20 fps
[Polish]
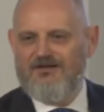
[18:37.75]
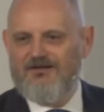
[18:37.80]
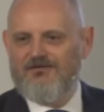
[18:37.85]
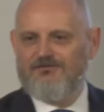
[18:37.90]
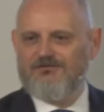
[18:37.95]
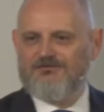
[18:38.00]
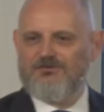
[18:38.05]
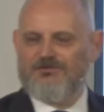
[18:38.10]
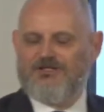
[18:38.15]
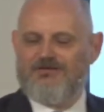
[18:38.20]

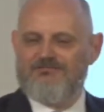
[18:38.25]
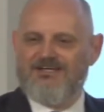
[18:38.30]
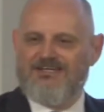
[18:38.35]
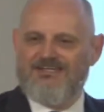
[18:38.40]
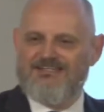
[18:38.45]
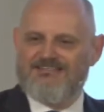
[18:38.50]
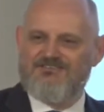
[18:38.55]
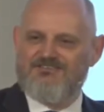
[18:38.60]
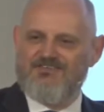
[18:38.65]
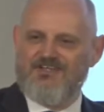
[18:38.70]
usłyszałem takie
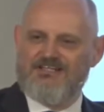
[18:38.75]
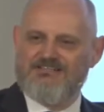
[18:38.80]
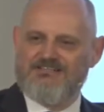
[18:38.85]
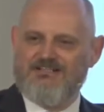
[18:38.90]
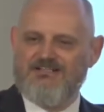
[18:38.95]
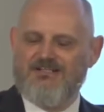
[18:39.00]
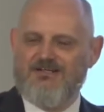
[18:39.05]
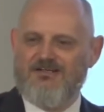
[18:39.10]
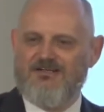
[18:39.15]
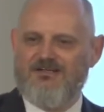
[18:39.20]

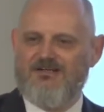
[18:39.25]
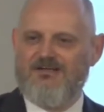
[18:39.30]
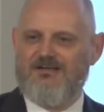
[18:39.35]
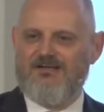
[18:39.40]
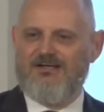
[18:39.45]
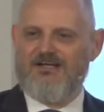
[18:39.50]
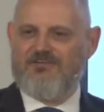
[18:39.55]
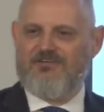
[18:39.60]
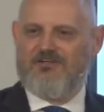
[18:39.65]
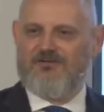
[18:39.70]
stwierdzenie e,
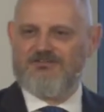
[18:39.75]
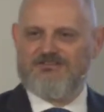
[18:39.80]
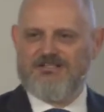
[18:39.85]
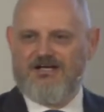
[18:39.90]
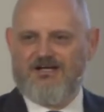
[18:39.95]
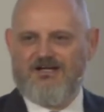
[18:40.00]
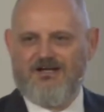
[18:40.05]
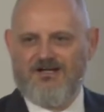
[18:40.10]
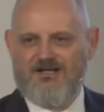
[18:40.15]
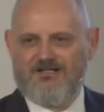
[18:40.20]
Rawiego
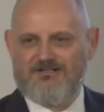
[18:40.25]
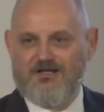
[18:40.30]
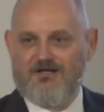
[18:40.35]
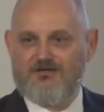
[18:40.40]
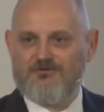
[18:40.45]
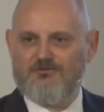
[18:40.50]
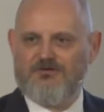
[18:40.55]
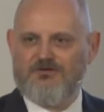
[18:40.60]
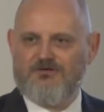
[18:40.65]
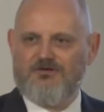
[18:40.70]
Zachariasza,
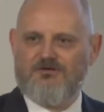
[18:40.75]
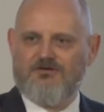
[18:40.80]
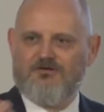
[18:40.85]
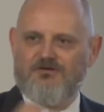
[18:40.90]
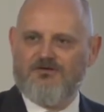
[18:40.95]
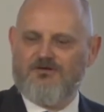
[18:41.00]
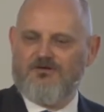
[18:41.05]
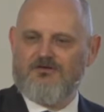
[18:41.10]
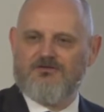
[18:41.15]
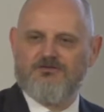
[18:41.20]
który o,
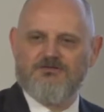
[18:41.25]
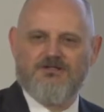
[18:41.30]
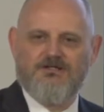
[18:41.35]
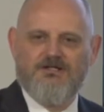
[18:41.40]
e, on